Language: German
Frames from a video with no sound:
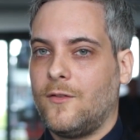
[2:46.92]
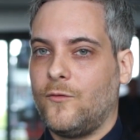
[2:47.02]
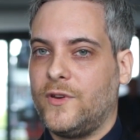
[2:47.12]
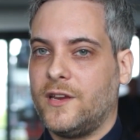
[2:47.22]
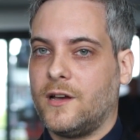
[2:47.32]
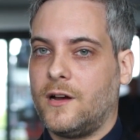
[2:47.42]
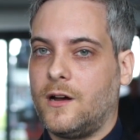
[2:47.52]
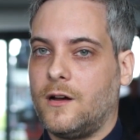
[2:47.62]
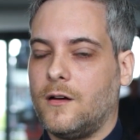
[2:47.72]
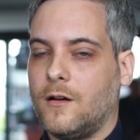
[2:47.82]

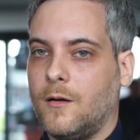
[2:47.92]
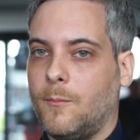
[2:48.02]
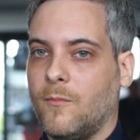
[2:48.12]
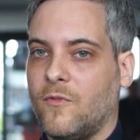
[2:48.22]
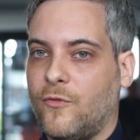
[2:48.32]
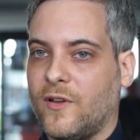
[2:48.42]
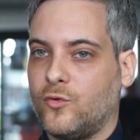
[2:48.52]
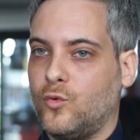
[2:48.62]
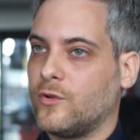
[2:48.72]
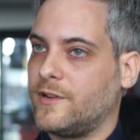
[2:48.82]
Wir ähm,
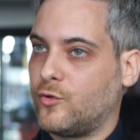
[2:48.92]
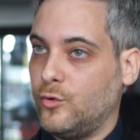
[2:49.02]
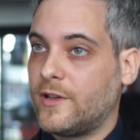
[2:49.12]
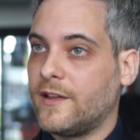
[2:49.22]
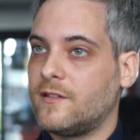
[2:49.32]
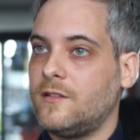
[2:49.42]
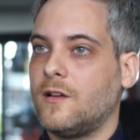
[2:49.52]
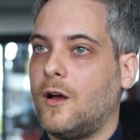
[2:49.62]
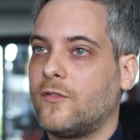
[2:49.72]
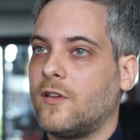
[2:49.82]
versuchen, die Kühlkette
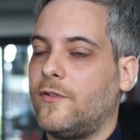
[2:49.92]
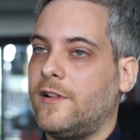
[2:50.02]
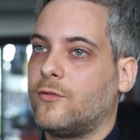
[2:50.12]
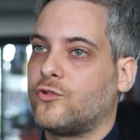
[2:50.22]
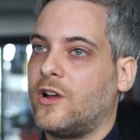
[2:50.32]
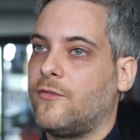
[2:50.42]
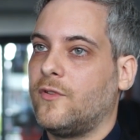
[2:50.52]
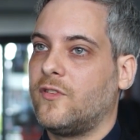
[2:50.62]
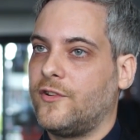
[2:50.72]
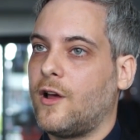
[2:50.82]
aus der Welt zu
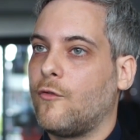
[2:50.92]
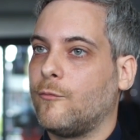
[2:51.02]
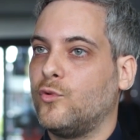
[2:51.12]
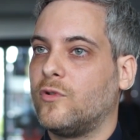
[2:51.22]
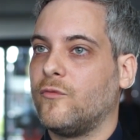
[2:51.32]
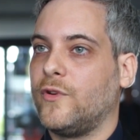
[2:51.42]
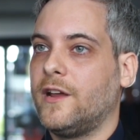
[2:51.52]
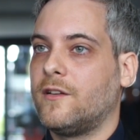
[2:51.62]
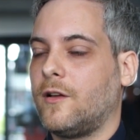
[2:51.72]
schaffen, sind da auf einem guten Weg.